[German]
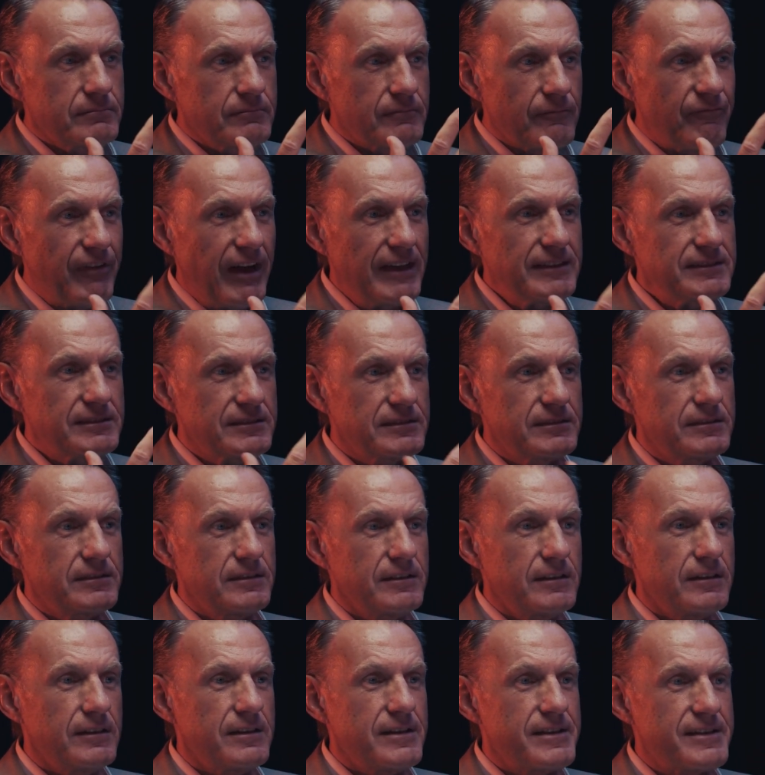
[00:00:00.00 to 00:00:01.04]
was
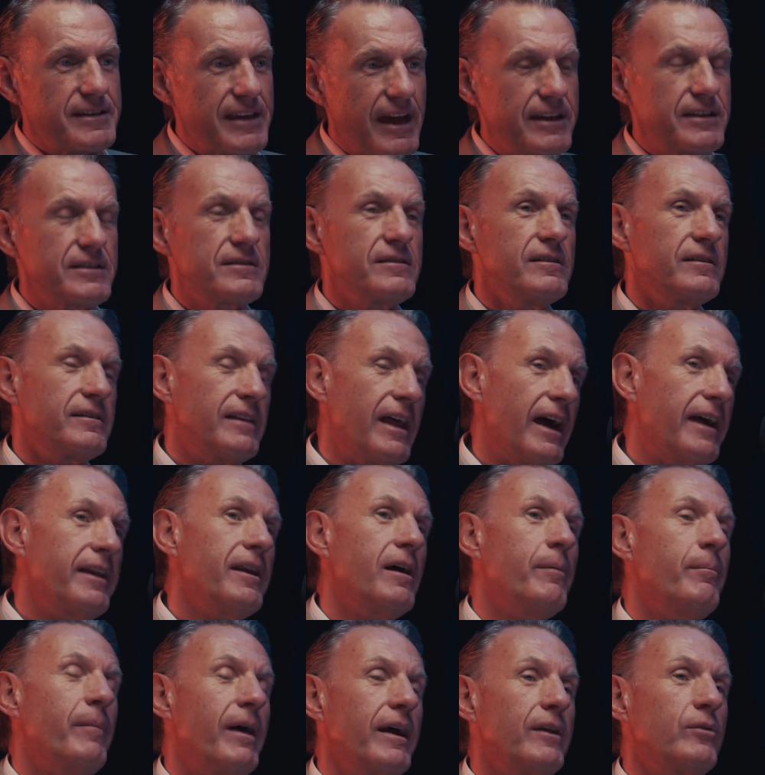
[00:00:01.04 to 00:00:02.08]
zeichnet
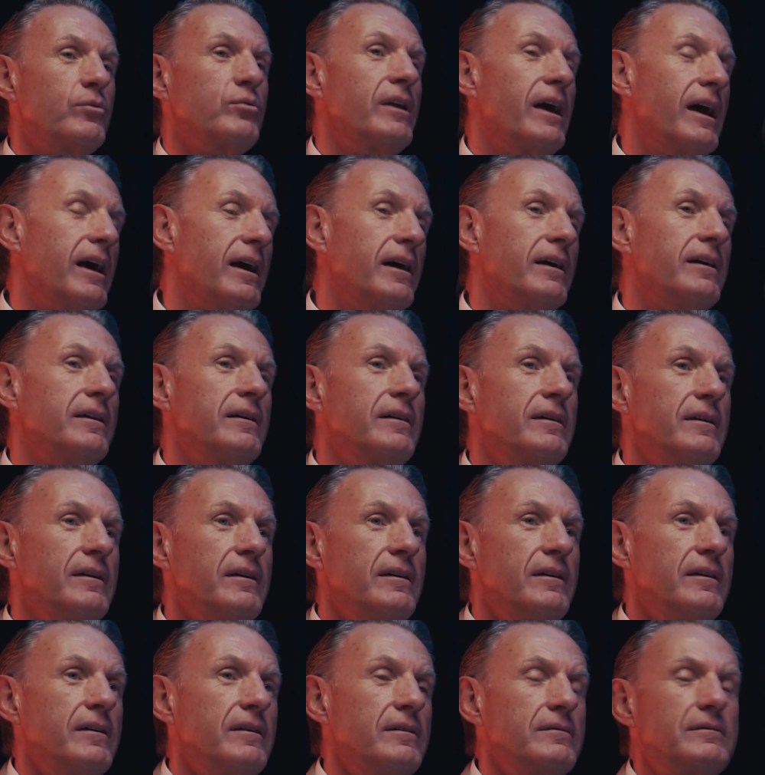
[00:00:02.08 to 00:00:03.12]
deiner Meinung nach
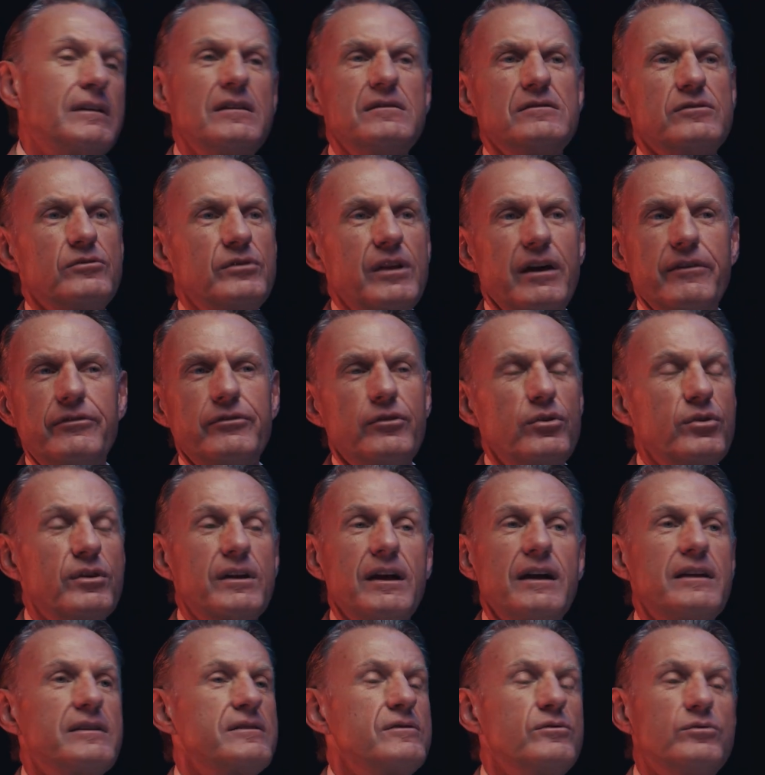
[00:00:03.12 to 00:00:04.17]
denn so einen
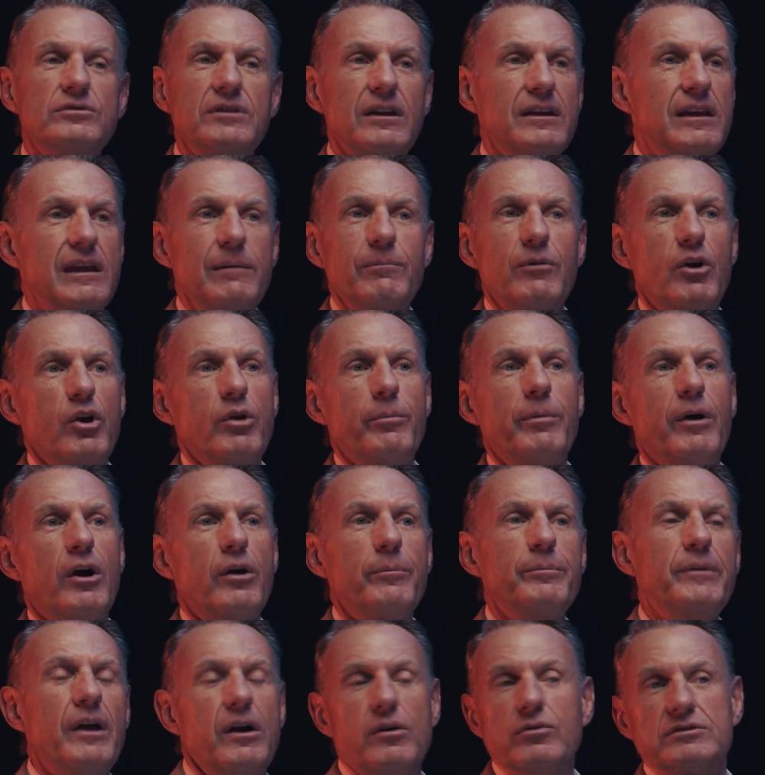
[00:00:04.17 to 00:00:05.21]
erfolgreichen Unternehmer
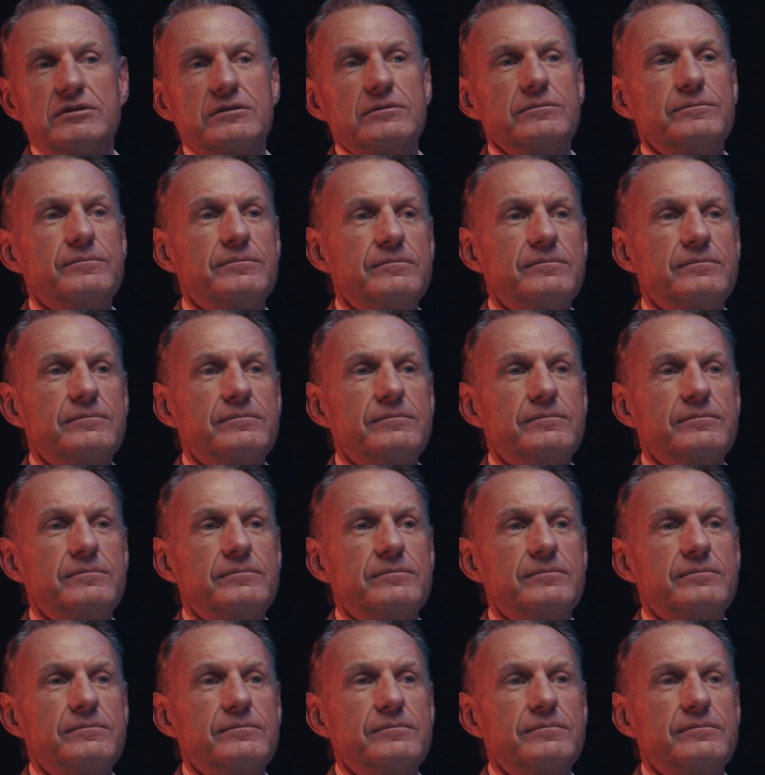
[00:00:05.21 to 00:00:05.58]
überhaupt aus?